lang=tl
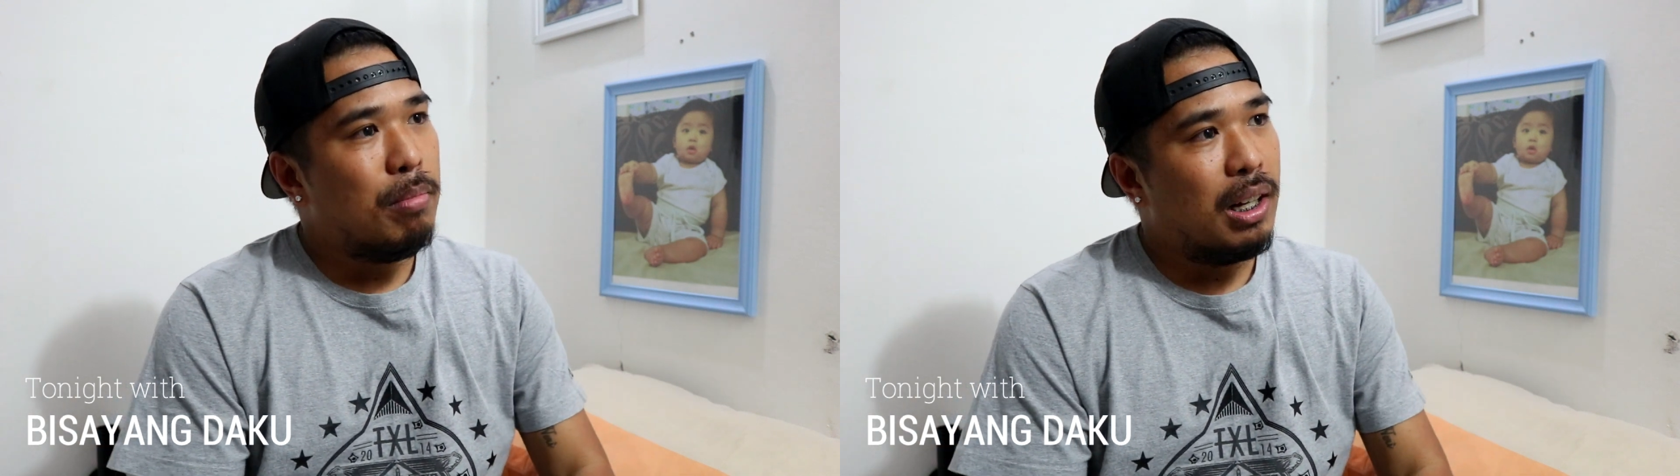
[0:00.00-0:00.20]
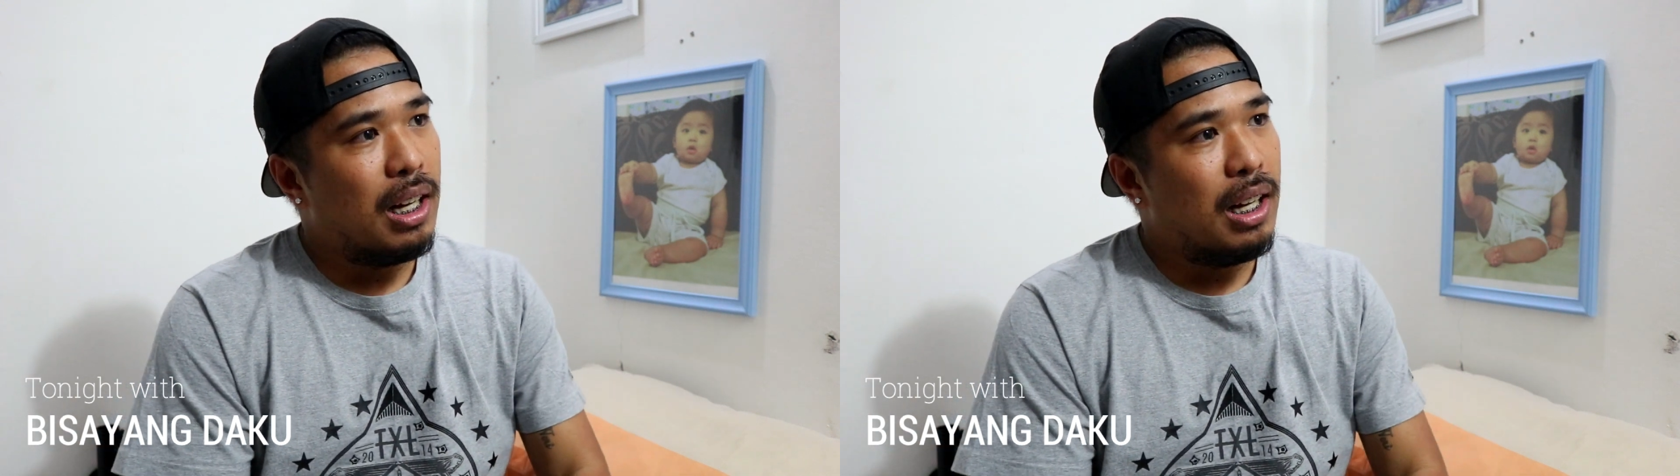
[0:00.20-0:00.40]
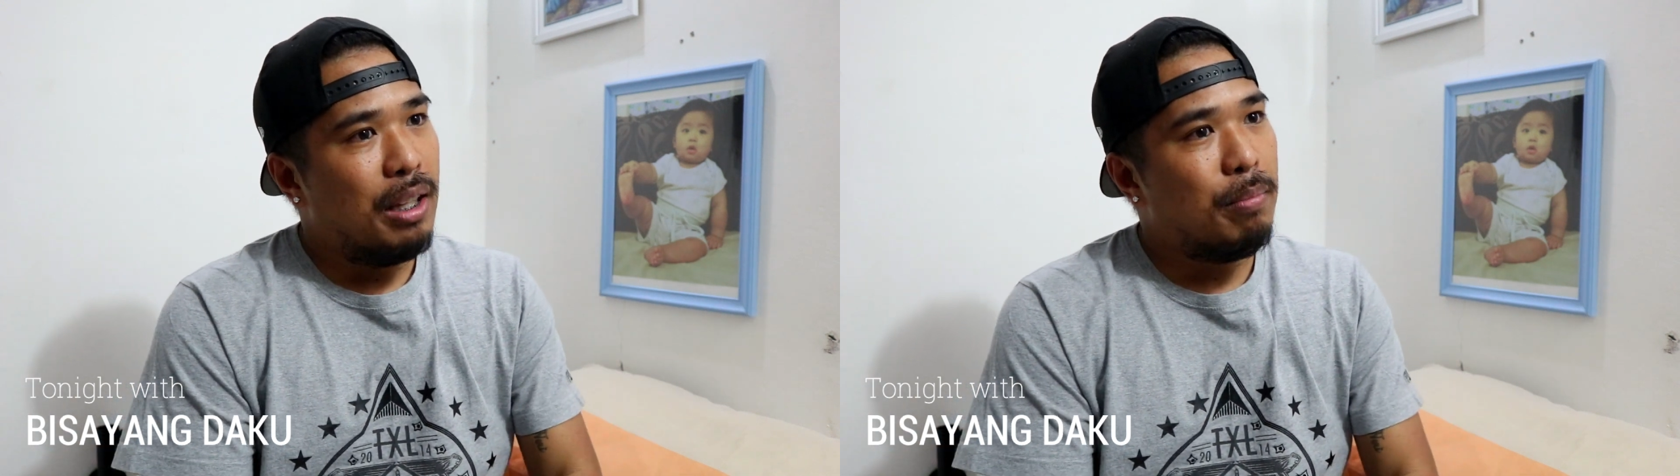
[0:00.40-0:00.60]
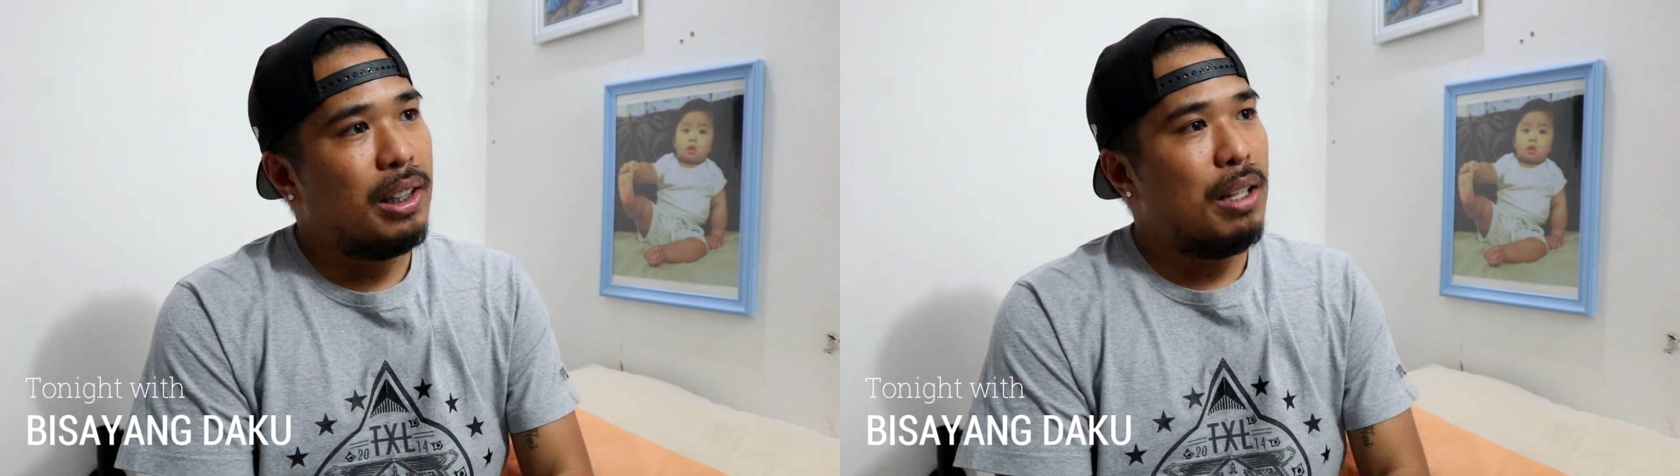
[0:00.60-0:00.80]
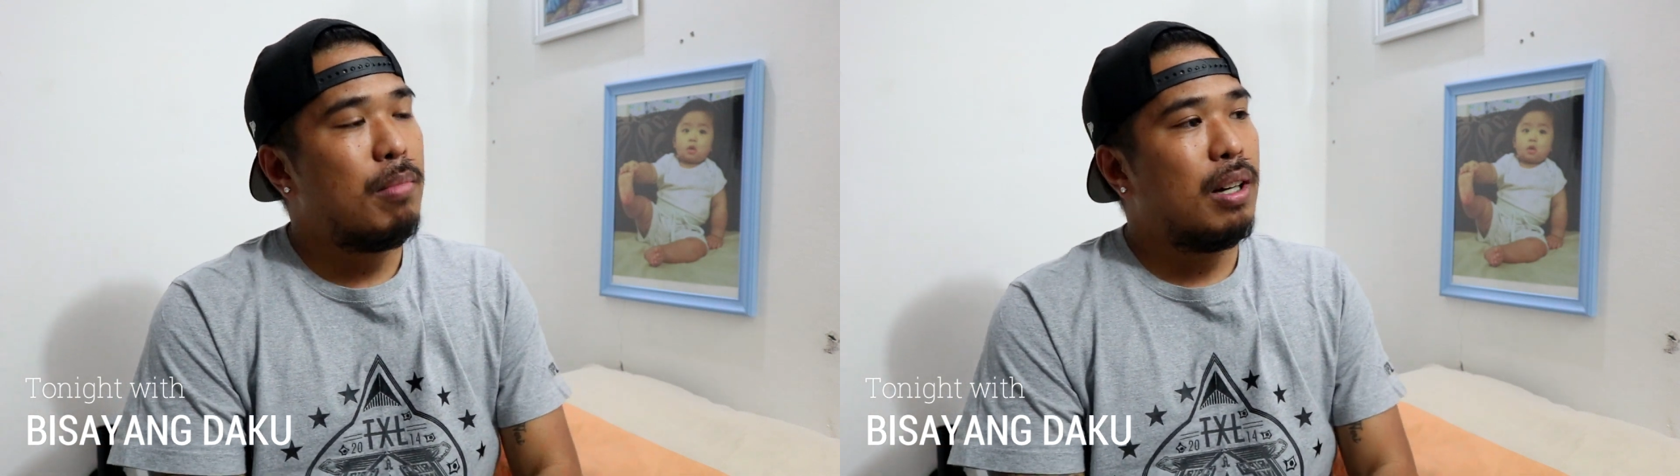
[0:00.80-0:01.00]
mga
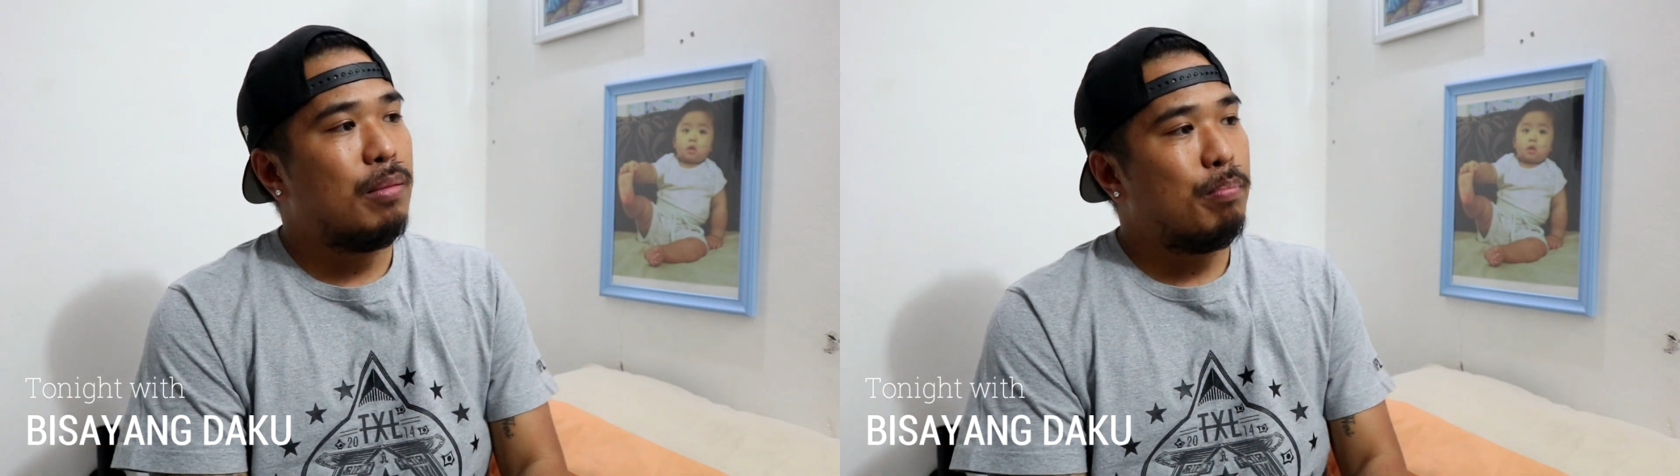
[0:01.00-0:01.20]
iba't ibang